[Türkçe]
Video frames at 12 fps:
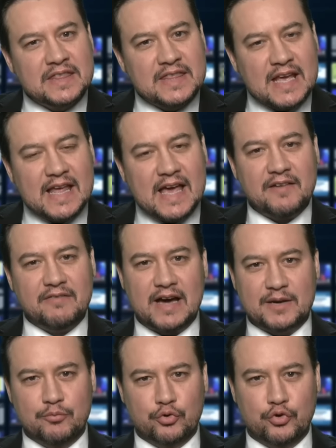Neler
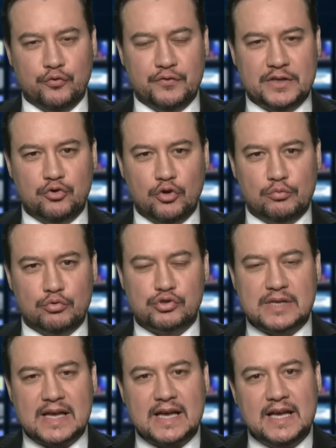var bugün
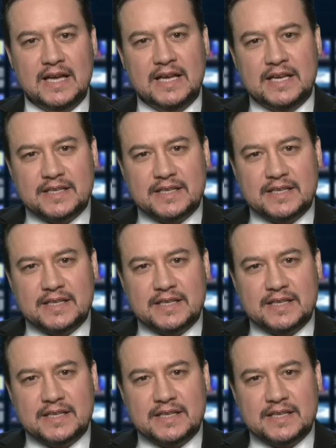videomuzda?